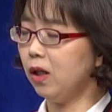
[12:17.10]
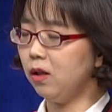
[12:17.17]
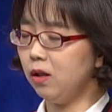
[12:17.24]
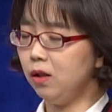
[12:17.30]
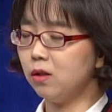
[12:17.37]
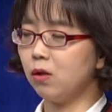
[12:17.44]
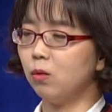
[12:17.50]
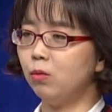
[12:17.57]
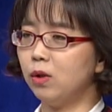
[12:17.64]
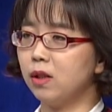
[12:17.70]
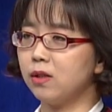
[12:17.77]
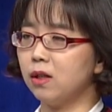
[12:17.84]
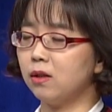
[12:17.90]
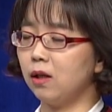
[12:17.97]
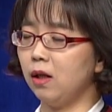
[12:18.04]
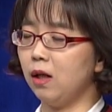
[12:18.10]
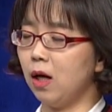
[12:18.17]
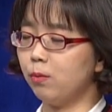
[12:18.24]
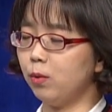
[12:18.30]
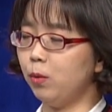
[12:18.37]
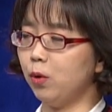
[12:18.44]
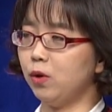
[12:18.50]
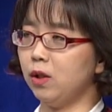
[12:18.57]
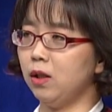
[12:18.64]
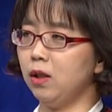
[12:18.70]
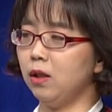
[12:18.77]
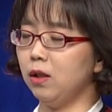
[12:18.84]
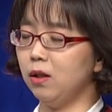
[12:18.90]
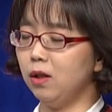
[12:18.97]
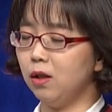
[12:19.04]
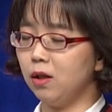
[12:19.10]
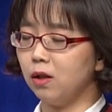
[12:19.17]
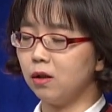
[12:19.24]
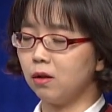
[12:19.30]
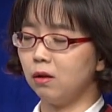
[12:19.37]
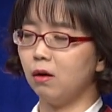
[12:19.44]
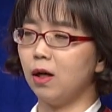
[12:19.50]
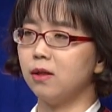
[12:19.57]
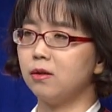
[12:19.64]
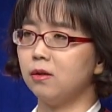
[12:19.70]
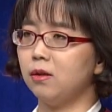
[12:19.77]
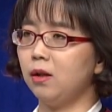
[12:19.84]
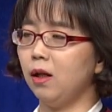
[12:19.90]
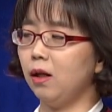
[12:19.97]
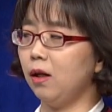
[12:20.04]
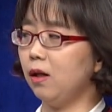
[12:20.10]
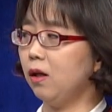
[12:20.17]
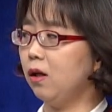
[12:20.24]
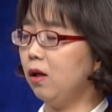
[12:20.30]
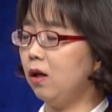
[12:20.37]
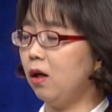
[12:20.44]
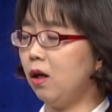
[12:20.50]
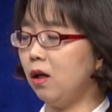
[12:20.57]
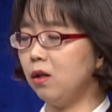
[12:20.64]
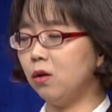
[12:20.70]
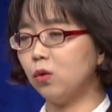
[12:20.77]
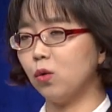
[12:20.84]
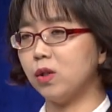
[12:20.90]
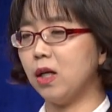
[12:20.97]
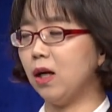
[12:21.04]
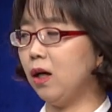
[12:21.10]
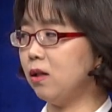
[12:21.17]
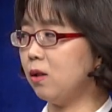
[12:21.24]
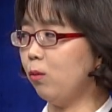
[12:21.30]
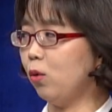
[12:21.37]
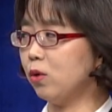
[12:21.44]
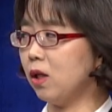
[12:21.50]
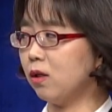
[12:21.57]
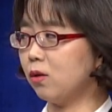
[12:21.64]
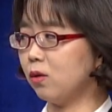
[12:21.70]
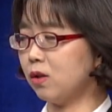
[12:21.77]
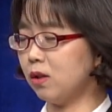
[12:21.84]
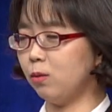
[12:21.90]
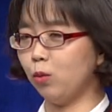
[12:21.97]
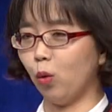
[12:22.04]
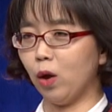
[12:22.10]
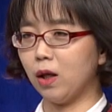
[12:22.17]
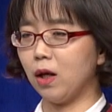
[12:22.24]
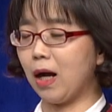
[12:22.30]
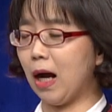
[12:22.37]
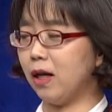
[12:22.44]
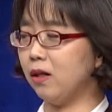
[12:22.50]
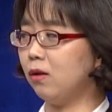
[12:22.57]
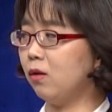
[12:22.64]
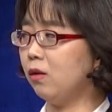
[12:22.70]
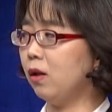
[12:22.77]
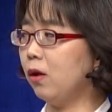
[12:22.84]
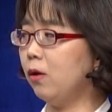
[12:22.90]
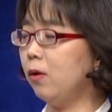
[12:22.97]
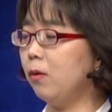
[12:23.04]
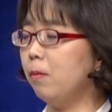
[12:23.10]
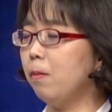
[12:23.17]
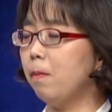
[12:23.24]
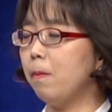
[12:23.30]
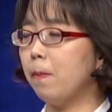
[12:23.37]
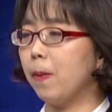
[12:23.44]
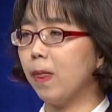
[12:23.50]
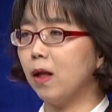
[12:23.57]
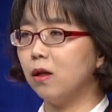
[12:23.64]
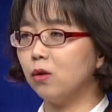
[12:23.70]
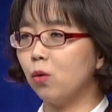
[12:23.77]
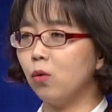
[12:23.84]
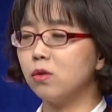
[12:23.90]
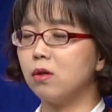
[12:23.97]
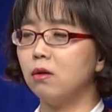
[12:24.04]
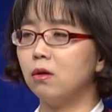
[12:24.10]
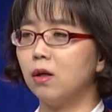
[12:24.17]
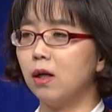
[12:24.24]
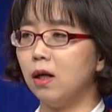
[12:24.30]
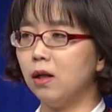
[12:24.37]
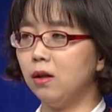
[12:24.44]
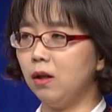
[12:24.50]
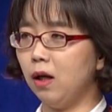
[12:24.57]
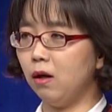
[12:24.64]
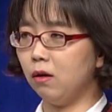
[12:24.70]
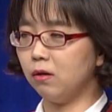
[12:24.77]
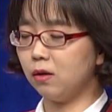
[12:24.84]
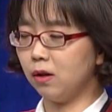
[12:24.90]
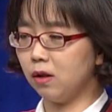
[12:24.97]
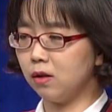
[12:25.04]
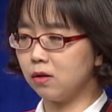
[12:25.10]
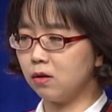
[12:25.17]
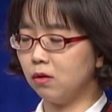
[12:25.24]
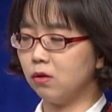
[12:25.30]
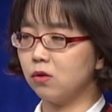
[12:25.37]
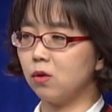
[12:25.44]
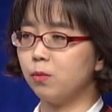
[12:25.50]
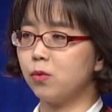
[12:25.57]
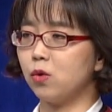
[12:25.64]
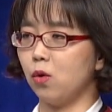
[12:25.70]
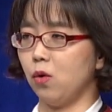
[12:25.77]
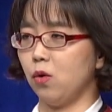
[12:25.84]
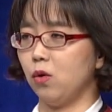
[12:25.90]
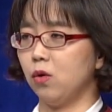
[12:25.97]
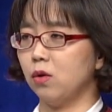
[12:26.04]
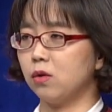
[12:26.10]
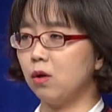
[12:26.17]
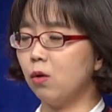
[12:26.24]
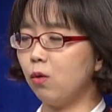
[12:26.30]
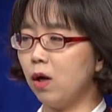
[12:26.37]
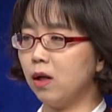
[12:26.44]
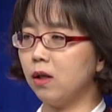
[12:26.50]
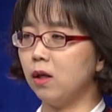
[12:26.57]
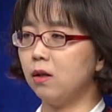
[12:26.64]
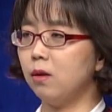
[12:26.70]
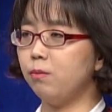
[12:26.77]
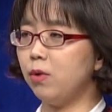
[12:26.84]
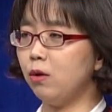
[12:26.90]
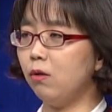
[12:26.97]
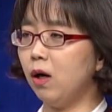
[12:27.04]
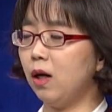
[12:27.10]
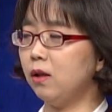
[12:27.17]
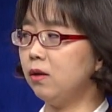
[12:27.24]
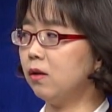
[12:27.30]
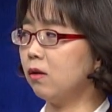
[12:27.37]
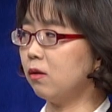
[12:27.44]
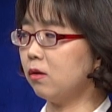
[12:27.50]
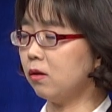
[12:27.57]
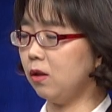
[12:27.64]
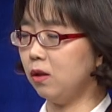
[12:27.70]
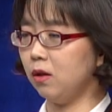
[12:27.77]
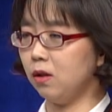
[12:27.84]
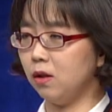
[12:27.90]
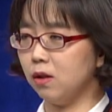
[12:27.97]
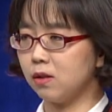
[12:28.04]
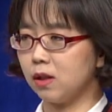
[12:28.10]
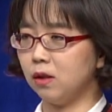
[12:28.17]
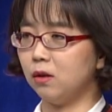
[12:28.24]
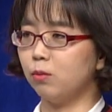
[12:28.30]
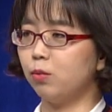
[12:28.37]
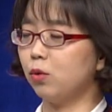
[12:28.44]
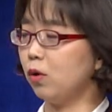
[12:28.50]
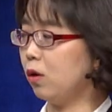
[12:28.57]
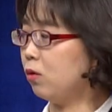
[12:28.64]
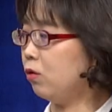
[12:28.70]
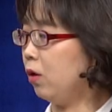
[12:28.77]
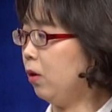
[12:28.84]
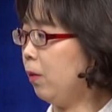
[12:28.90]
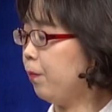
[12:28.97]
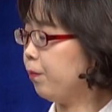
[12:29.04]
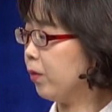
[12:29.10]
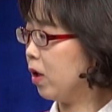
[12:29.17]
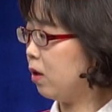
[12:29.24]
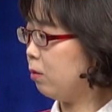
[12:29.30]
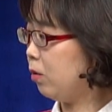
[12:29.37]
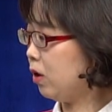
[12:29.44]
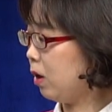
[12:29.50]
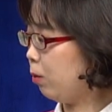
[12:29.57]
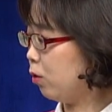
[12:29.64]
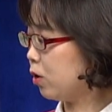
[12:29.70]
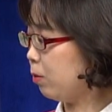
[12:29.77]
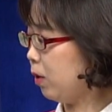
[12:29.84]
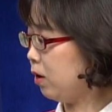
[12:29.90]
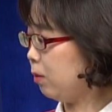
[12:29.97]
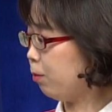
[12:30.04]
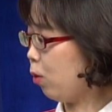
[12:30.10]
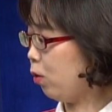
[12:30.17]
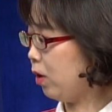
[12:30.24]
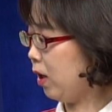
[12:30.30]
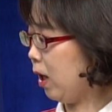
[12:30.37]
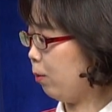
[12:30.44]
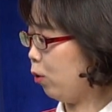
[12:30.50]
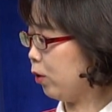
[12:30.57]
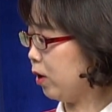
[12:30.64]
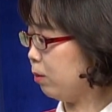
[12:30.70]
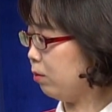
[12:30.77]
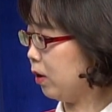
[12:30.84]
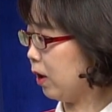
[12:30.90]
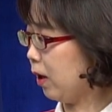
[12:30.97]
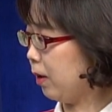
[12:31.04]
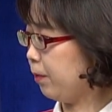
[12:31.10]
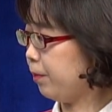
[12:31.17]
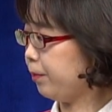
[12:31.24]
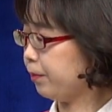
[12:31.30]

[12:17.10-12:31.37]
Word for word: 이 성문화센터에 학부모들이 들어갔을 때 아, 이것도 제가 이제 모자이크 지금 노랗게 가린 건데요. 동성 간의 어떠한 성접촉, 성관계를 미화하는 것들이 잔뜩 붙어 있고요. 밑에 보시면은 폴리아모리입니다.